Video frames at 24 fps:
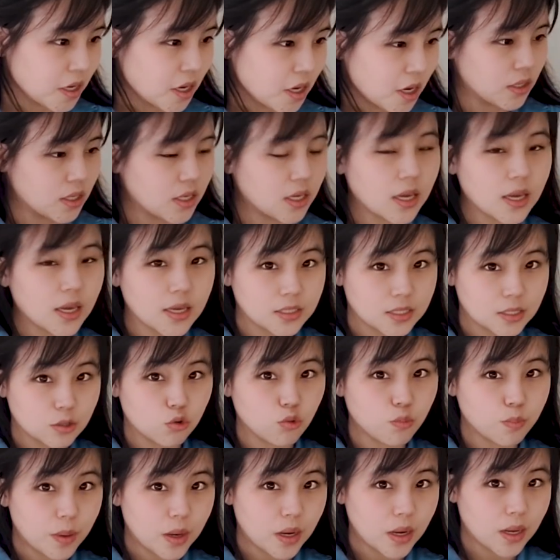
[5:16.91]
어, 이게 이제
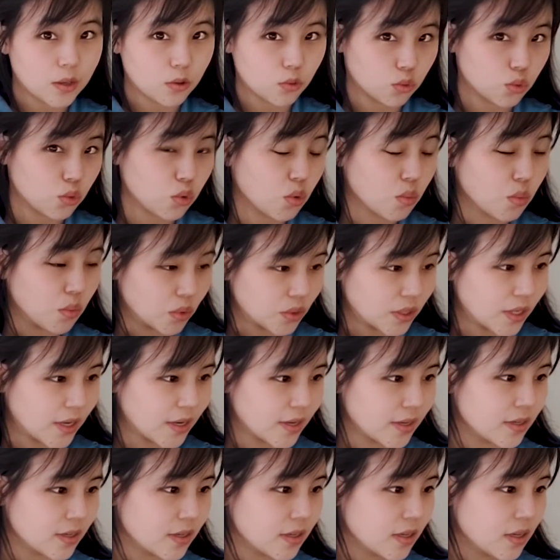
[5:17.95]
쿠팡의 유통
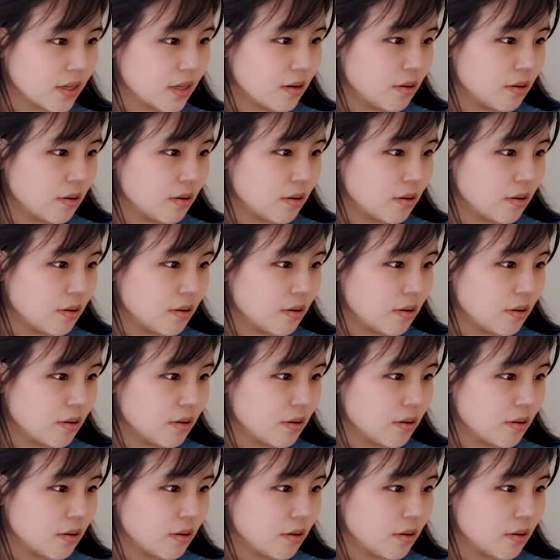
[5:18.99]
모델.